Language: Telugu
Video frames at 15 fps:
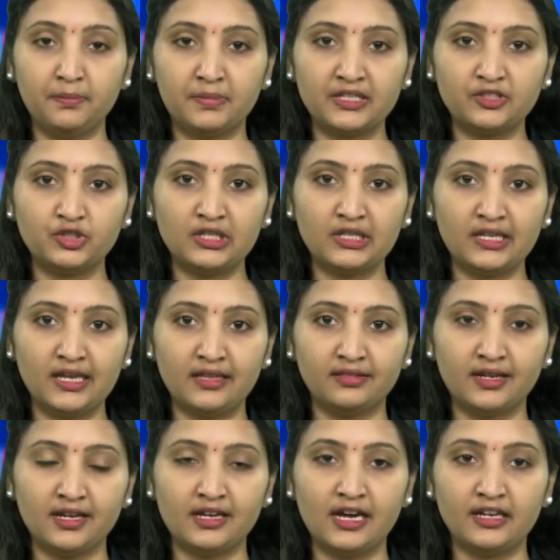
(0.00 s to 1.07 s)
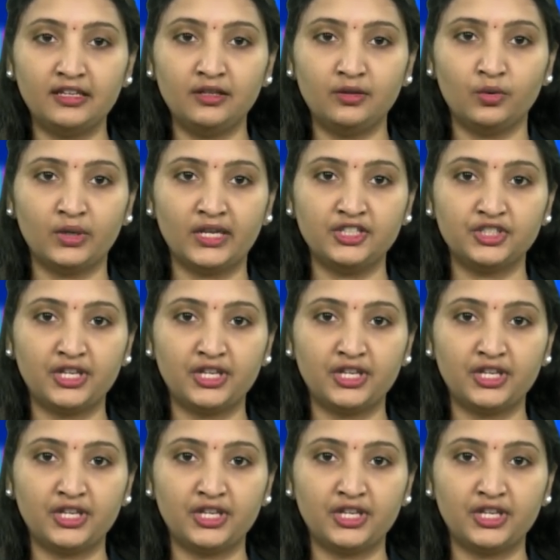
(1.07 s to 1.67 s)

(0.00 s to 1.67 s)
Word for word: ప్రత్యేక యంత్రాంగాన్ని లోకేష్